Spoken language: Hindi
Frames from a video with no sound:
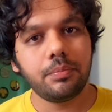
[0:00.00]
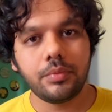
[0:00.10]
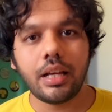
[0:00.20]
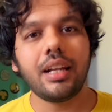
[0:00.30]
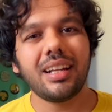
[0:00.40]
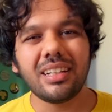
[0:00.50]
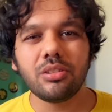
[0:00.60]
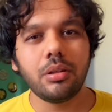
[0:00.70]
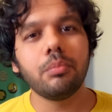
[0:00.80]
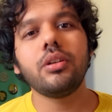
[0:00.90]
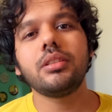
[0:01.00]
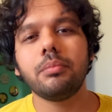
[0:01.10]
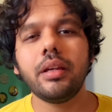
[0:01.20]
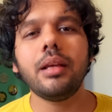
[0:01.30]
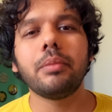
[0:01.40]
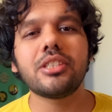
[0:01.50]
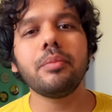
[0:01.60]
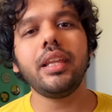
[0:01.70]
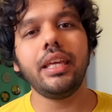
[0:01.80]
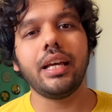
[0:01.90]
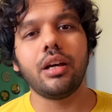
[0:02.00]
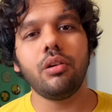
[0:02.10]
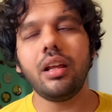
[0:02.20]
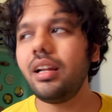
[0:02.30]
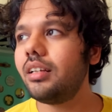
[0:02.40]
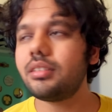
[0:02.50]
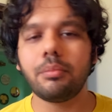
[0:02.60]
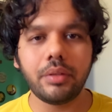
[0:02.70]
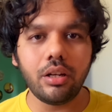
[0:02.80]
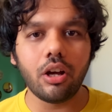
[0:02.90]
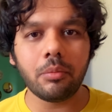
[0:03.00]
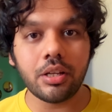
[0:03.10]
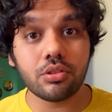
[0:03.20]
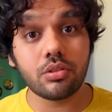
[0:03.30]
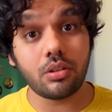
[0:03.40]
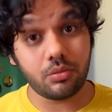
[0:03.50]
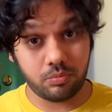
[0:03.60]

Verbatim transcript: यहाँ लाना तो इम्पॉसिबल मेरे बस में नहीं आ रहा अनलेस अब इलॉन मस्क